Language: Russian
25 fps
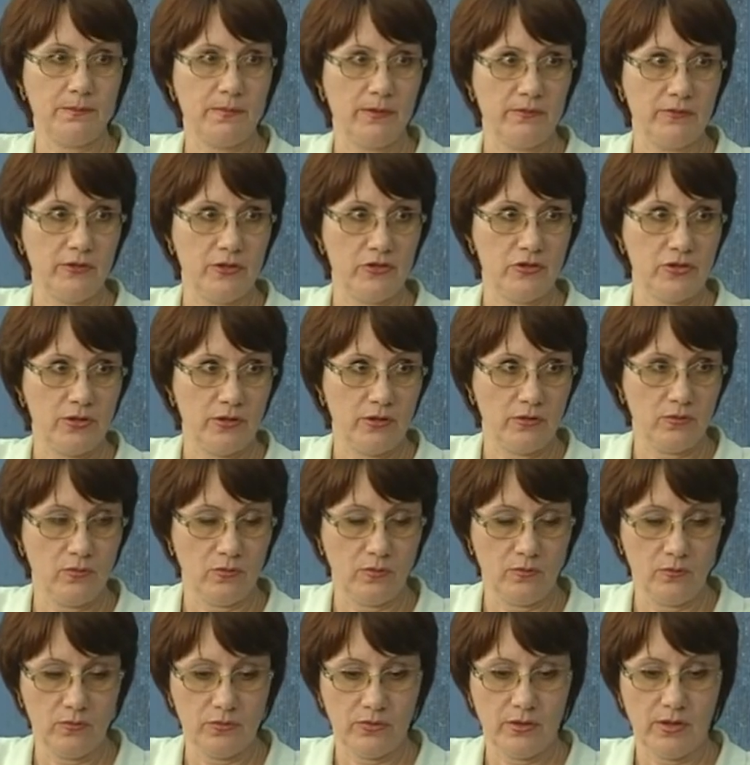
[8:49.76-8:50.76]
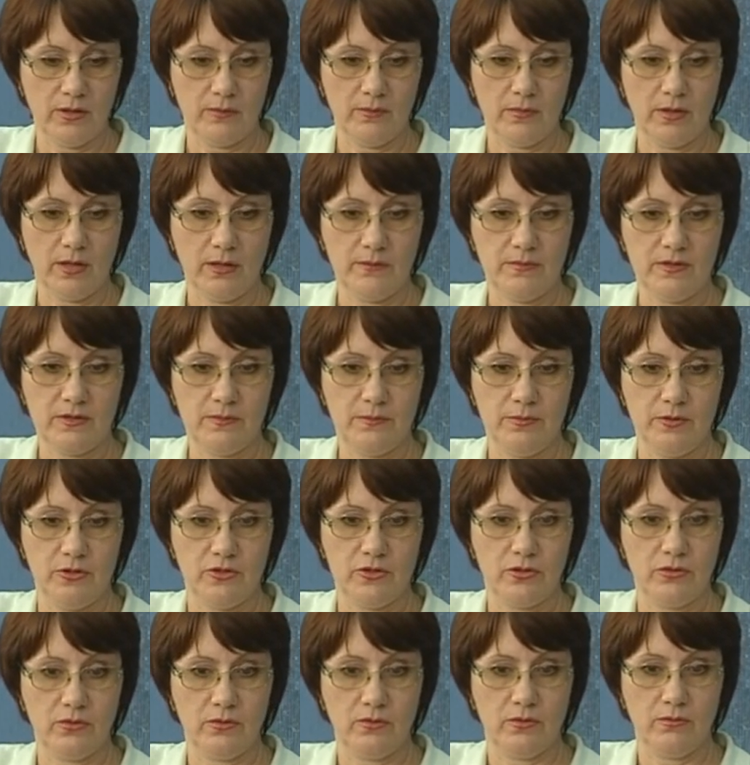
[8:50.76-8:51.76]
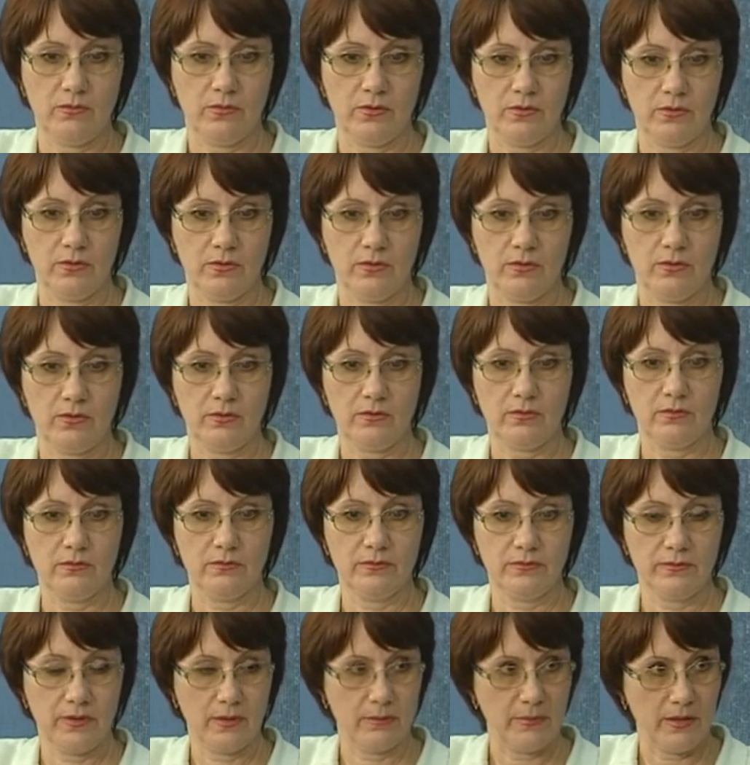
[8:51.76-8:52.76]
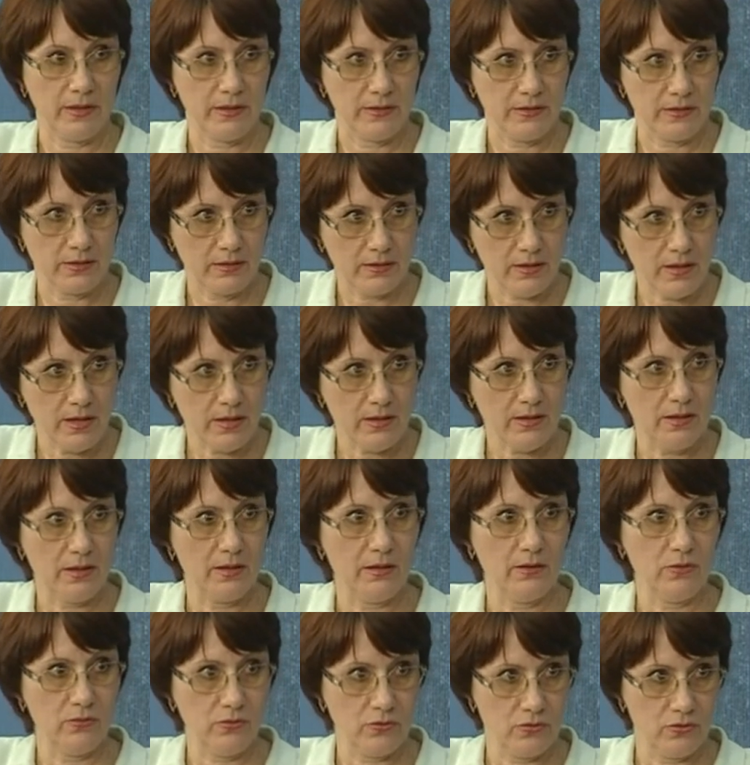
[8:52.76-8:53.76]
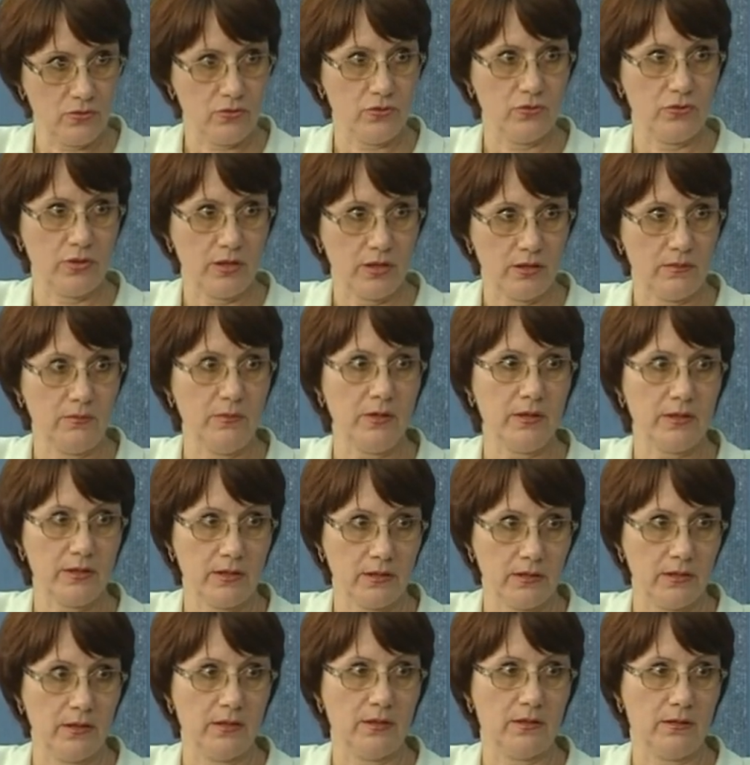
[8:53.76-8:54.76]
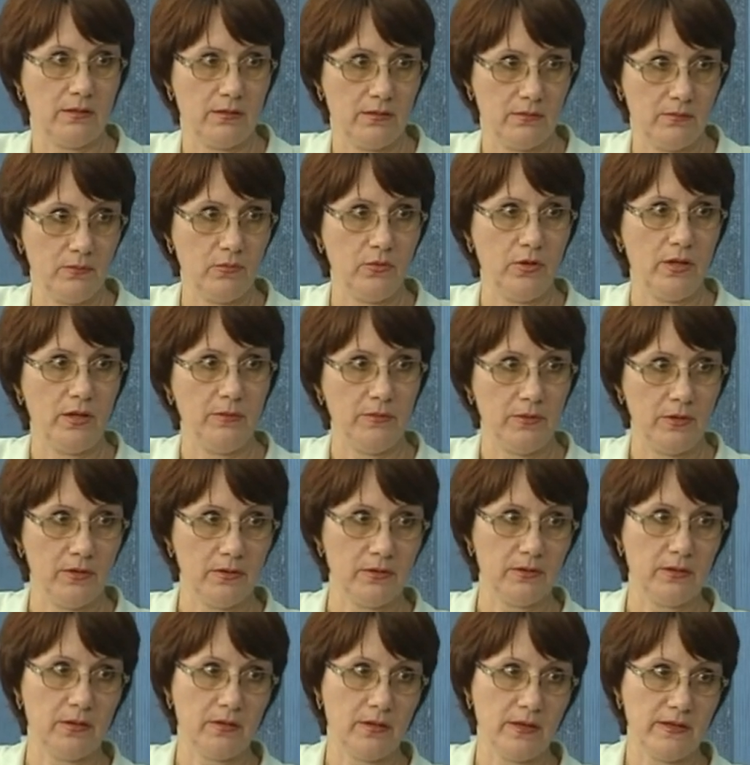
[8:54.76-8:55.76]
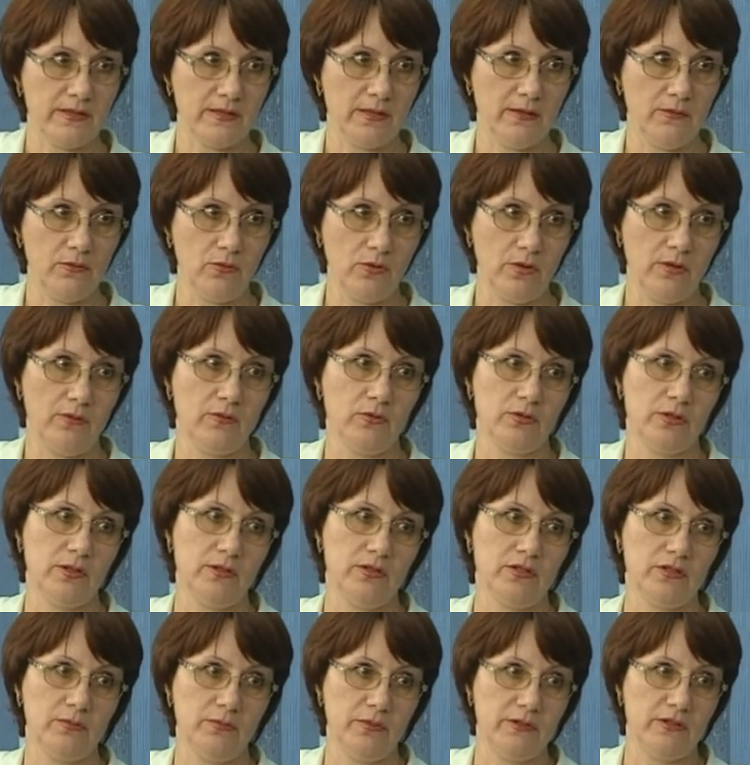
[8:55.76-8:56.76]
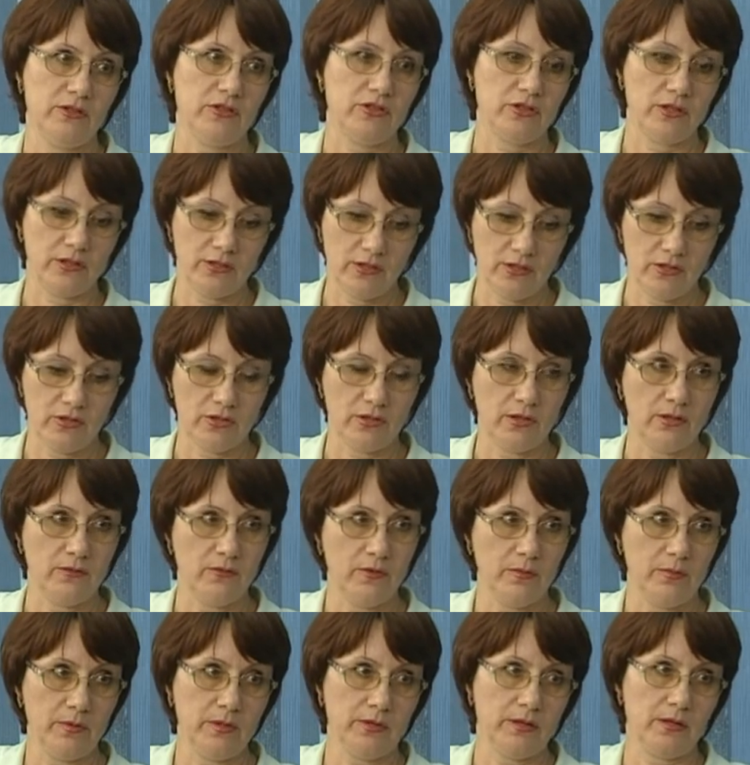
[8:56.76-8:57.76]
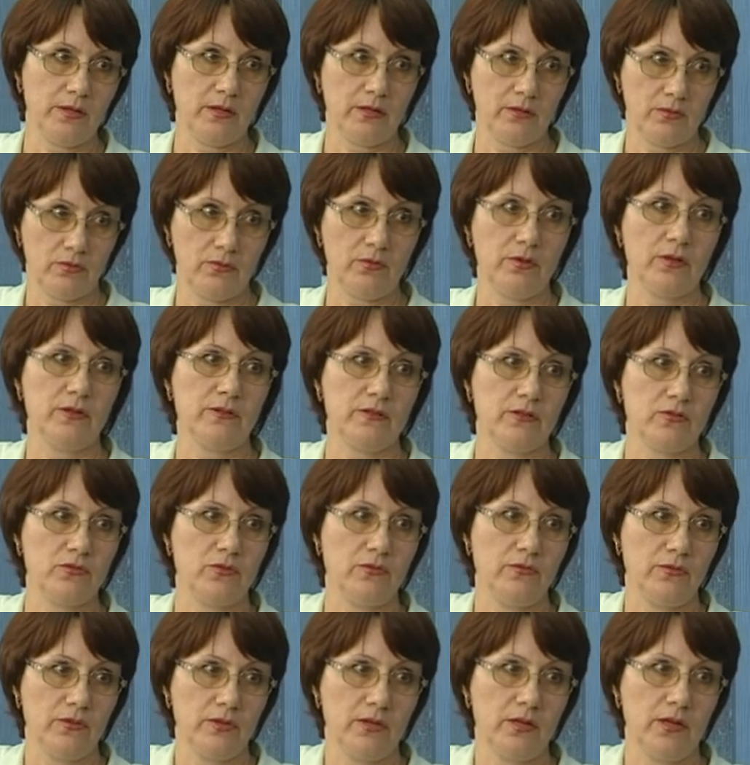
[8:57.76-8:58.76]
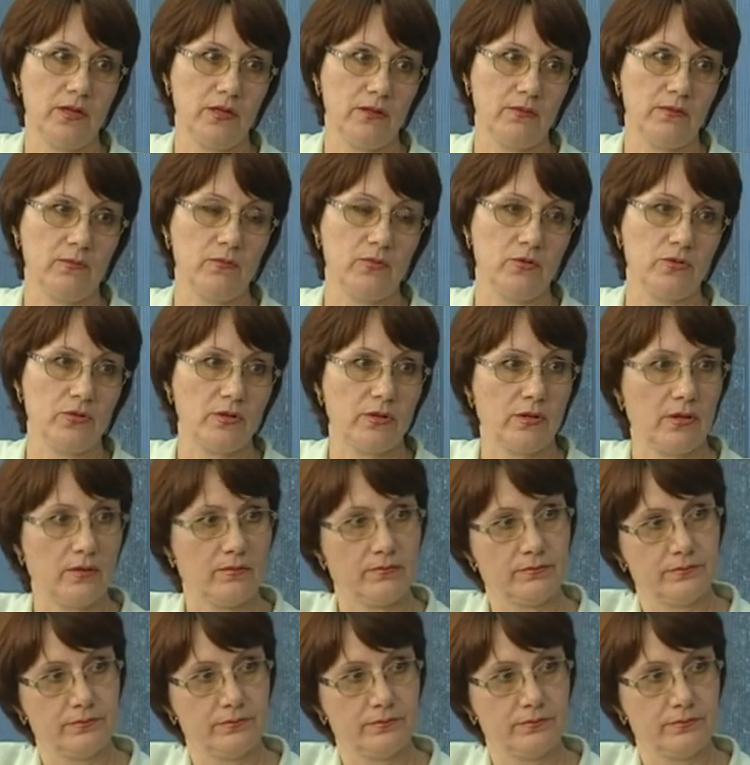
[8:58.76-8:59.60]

по внеочередному там, обеспечению э, в дома-интернаты, ну, еще ряд мер таких э, более мелких. Основное угу. – вот ежемесячная денежная выплата, которая за счет федерального бюджета.